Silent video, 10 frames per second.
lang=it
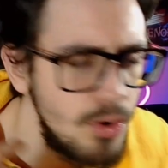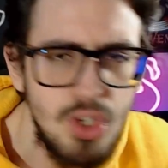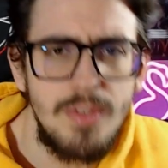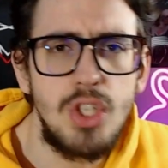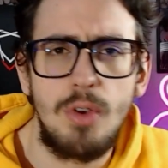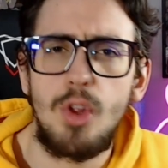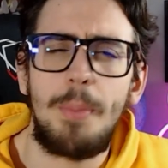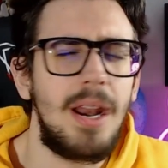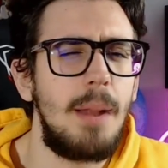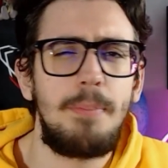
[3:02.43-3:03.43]
già visto, voglio
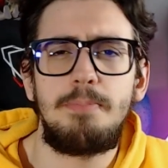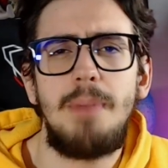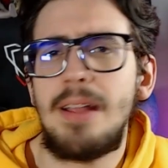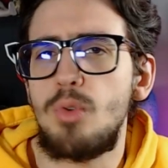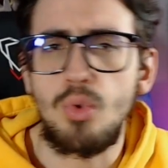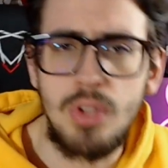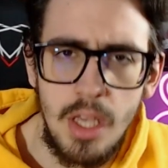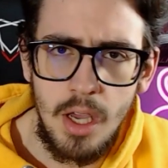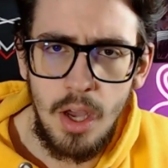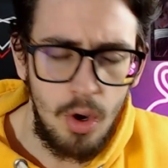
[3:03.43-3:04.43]
parlare a tutti,
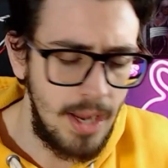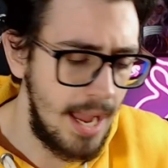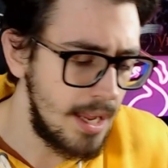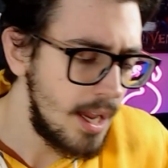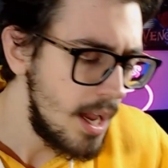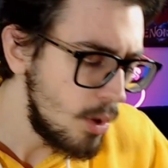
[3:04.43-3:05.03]
ok?